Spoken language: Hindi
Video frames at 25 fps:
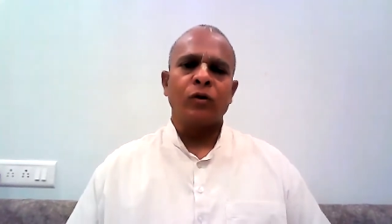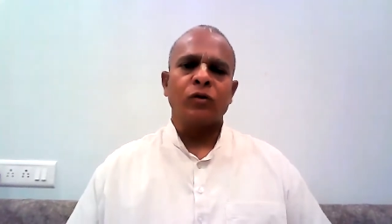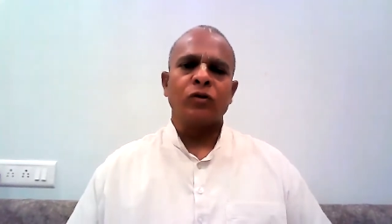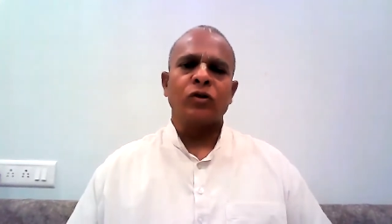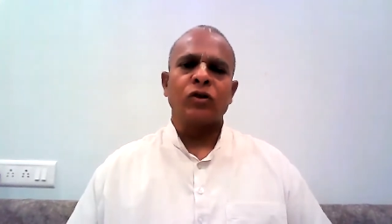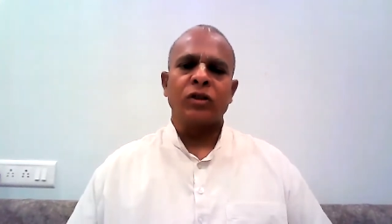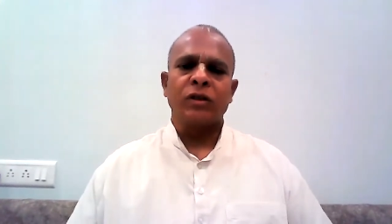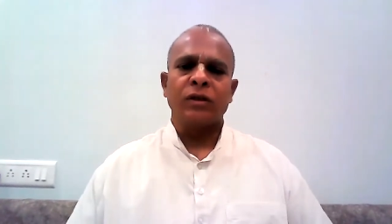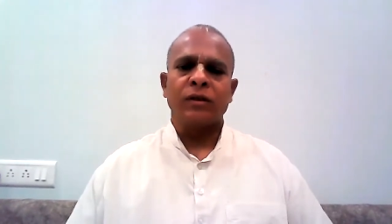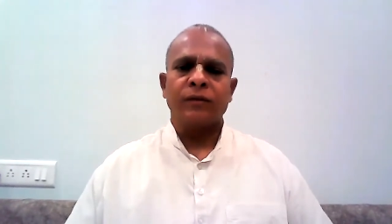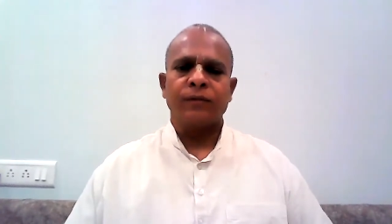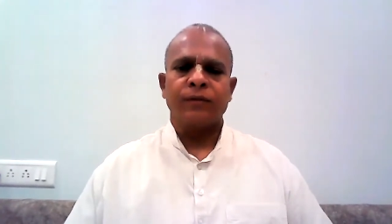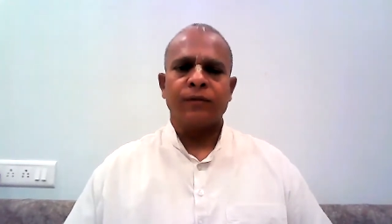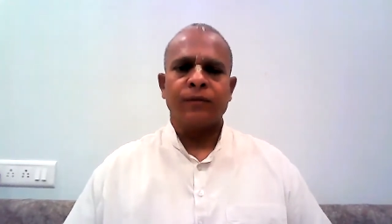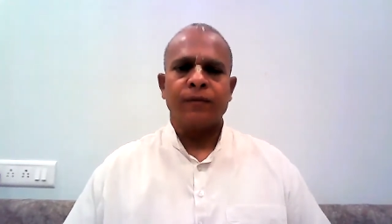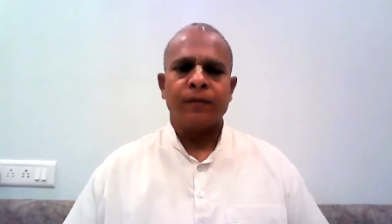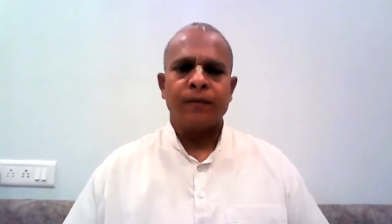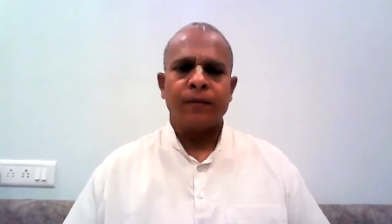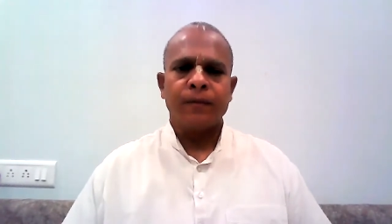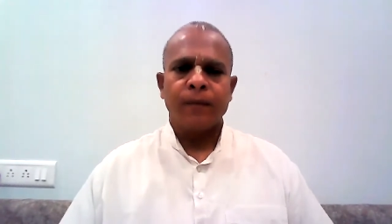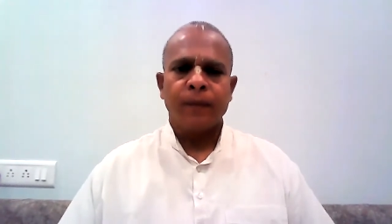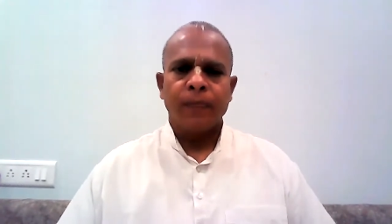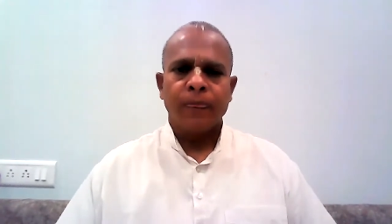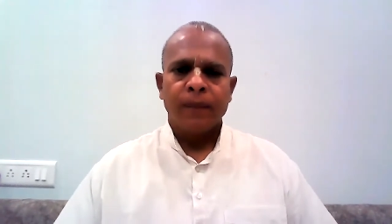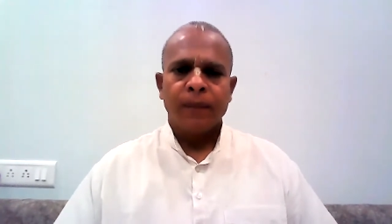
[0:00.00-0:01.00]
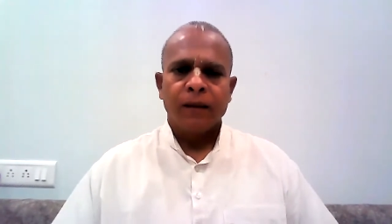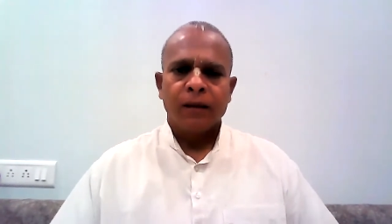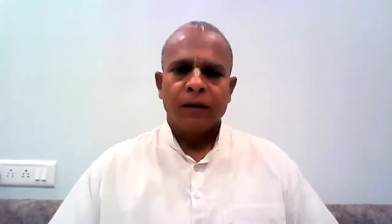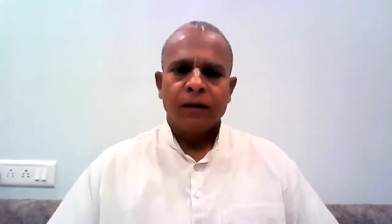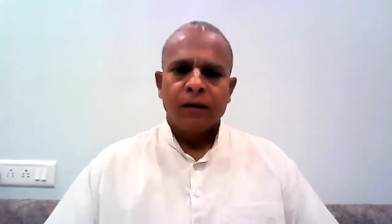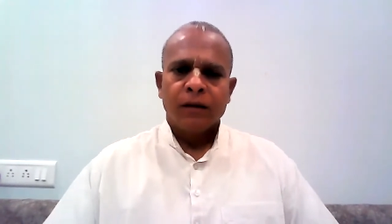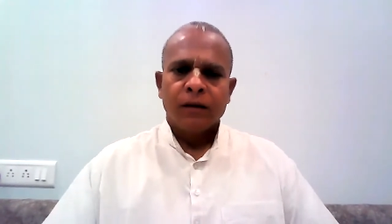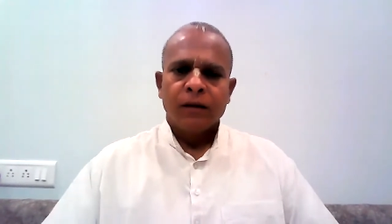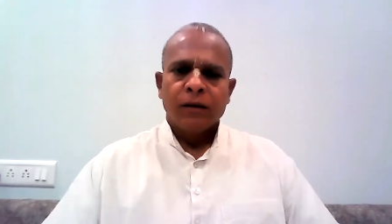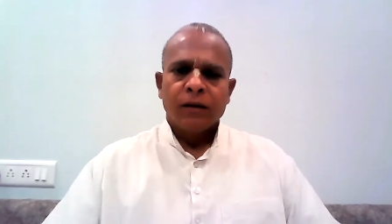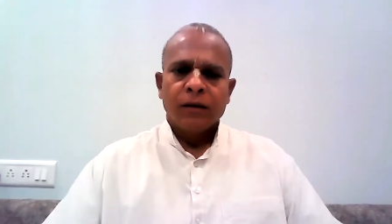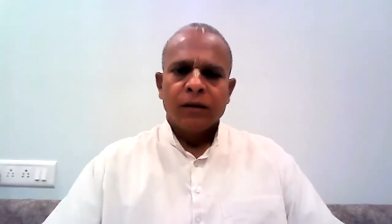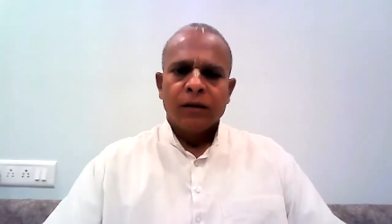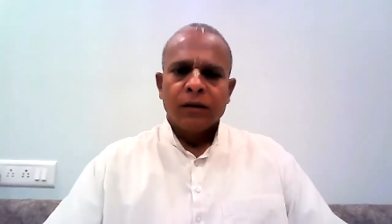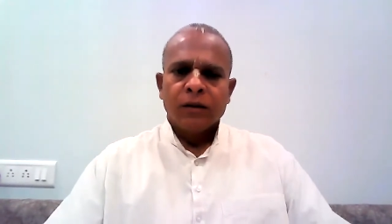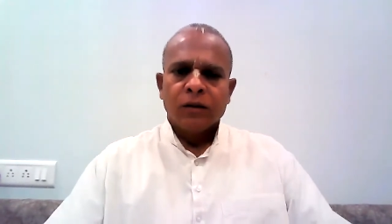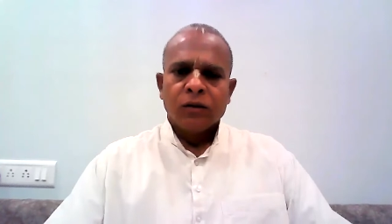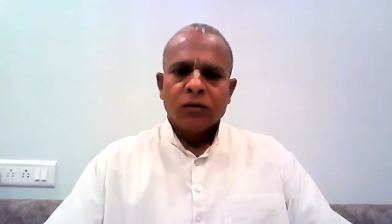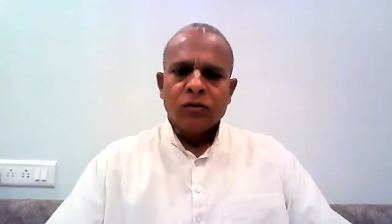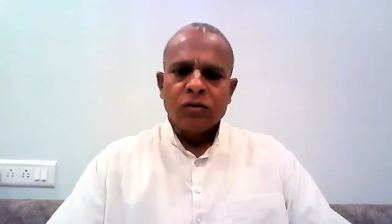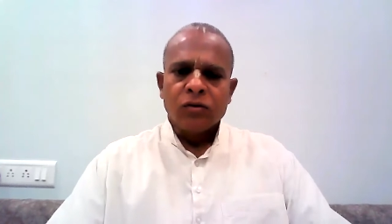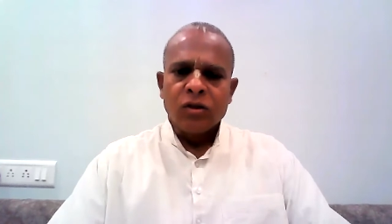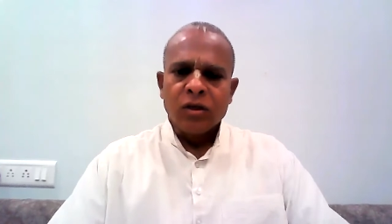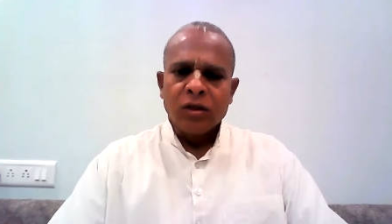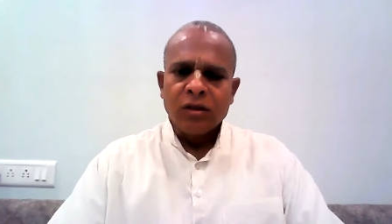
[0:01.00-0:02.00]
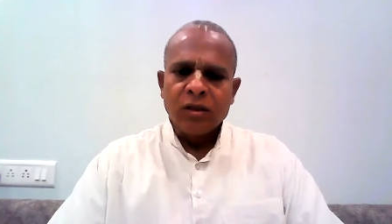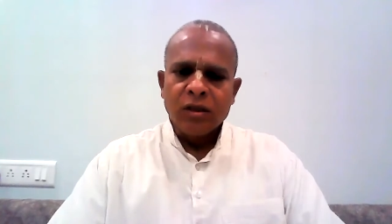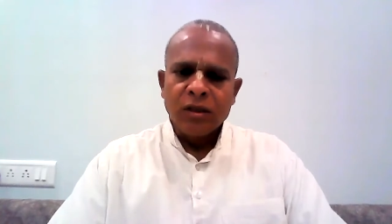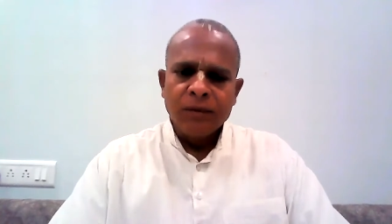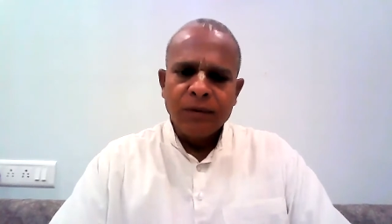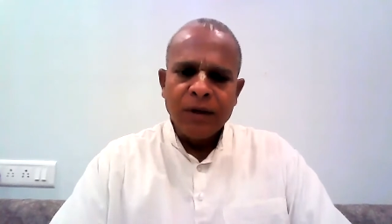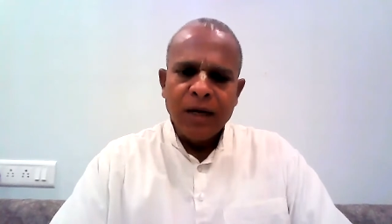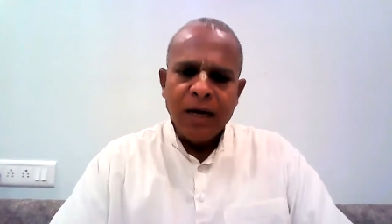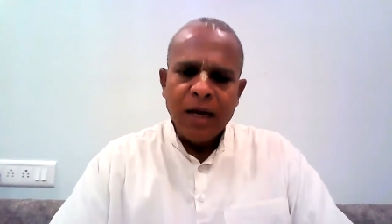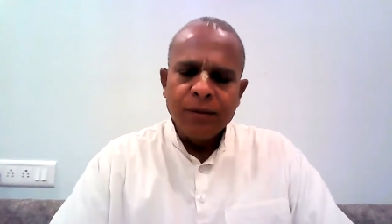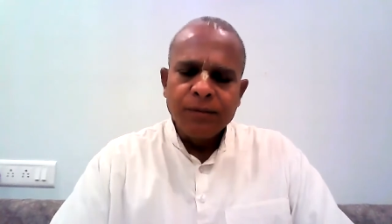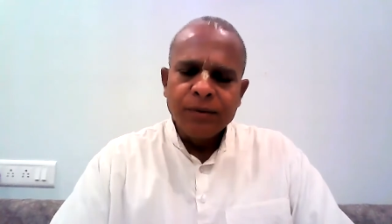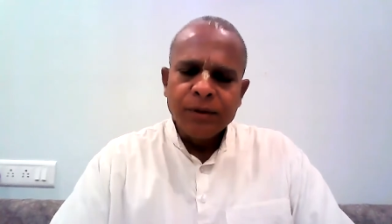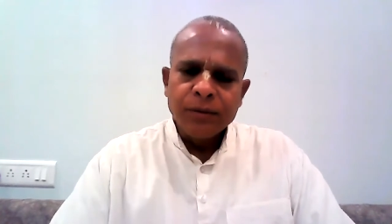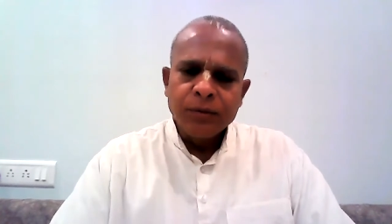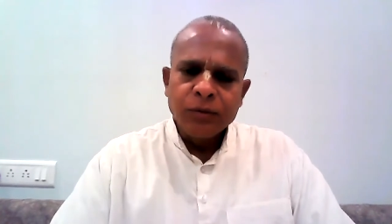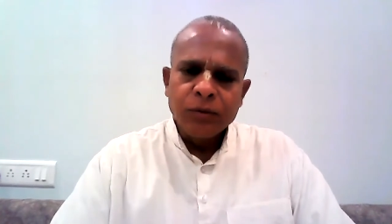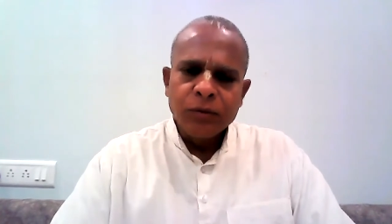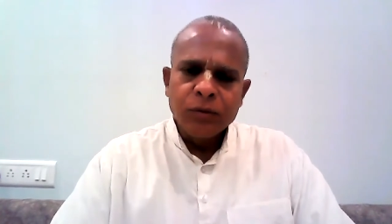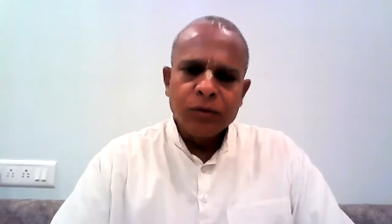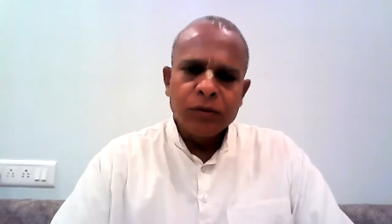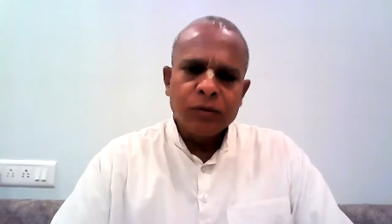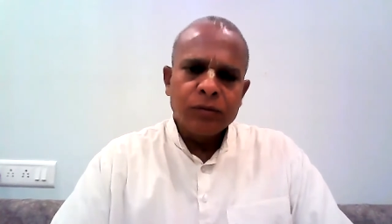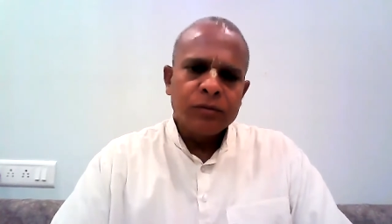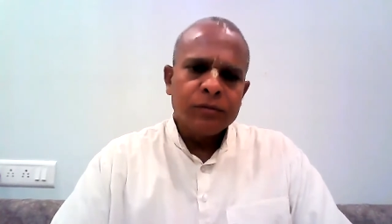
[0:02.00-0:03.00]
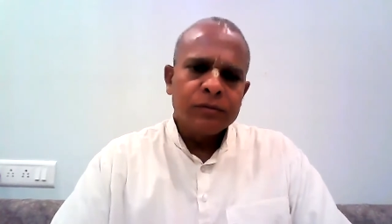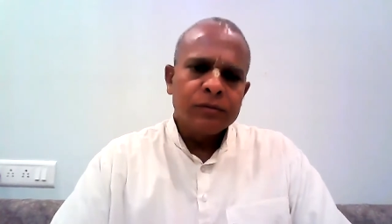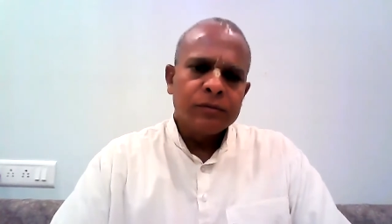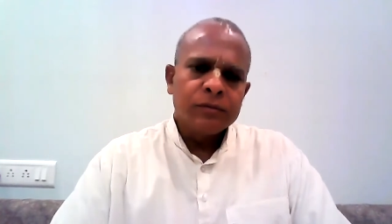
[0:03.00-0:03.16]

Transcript: पहुंचे तो चैतन्य महाप्रभु